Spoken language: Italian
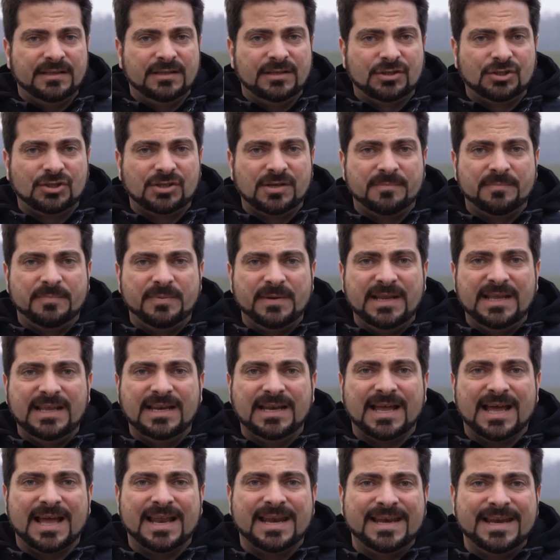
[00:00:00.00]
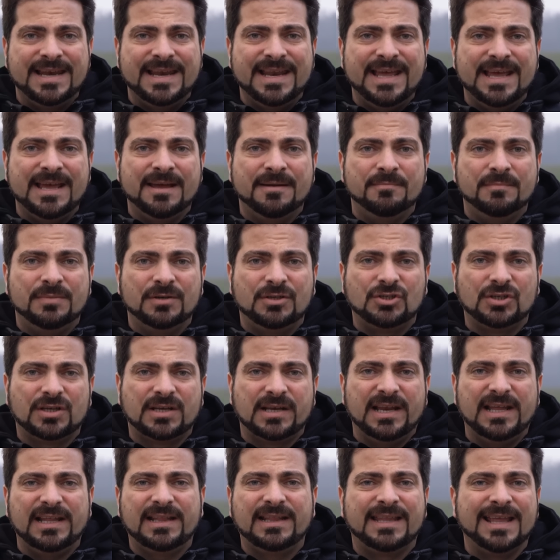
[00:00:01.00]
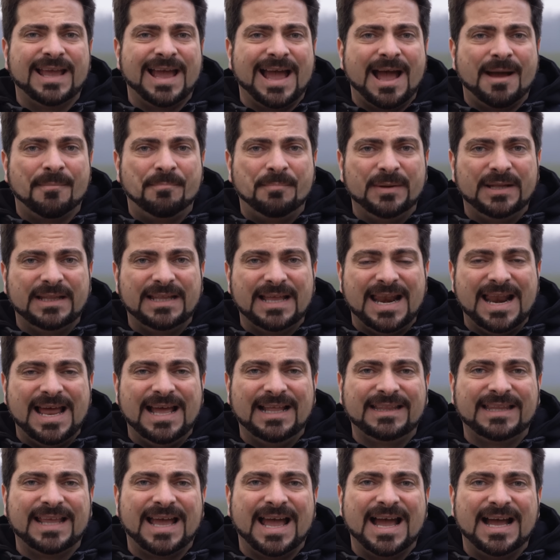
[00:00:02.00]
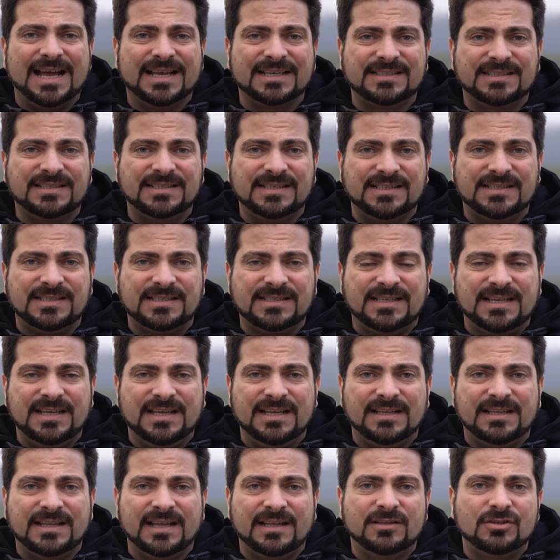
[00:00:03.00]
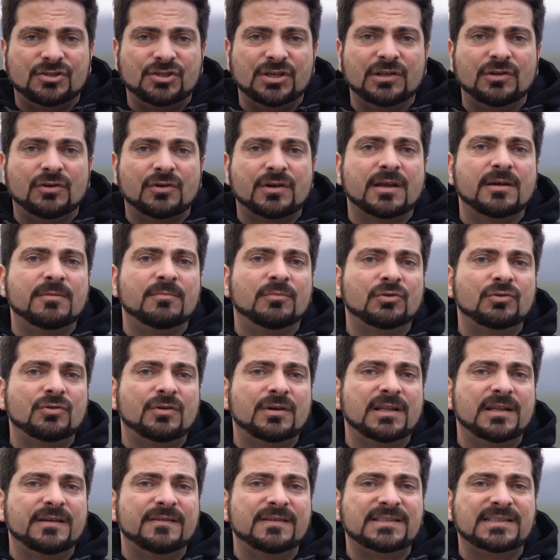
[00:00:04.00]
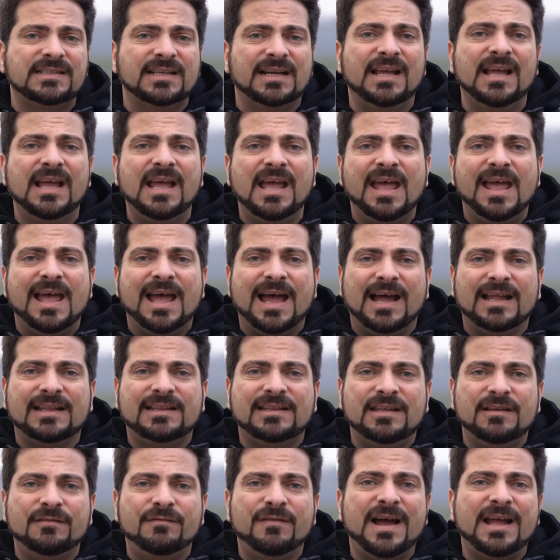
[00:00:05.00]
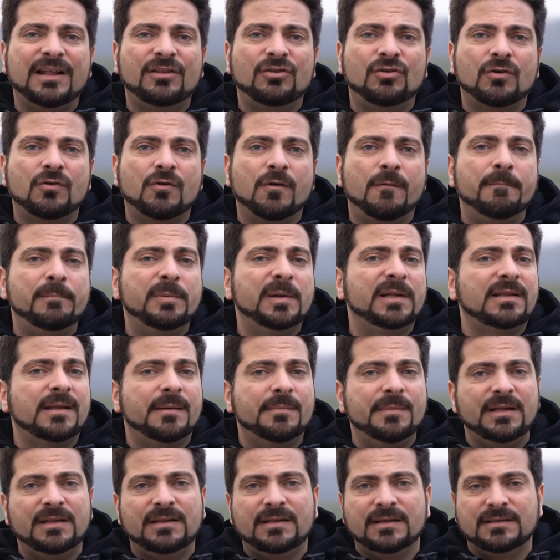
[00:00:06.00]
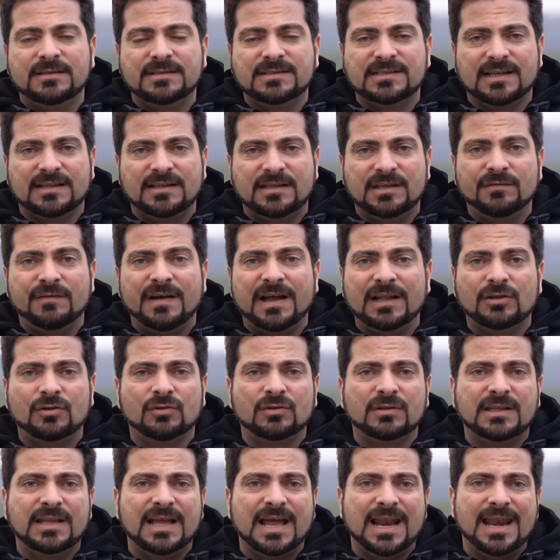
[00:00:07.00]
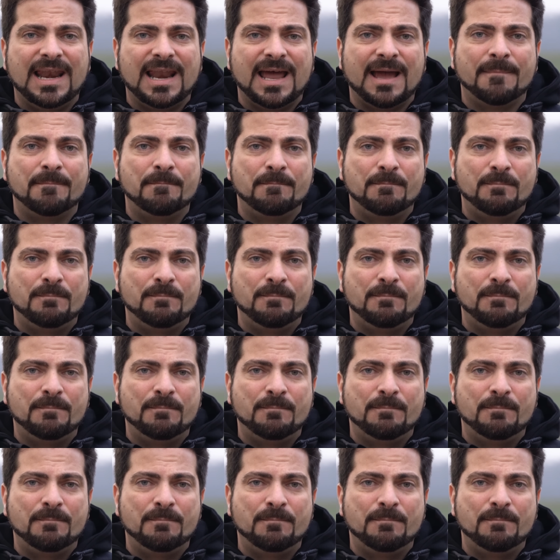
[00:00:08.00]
disciplina le biciclette a pedalata assistita dicendo che il motore deve essere attivato completamente e disattivato dalla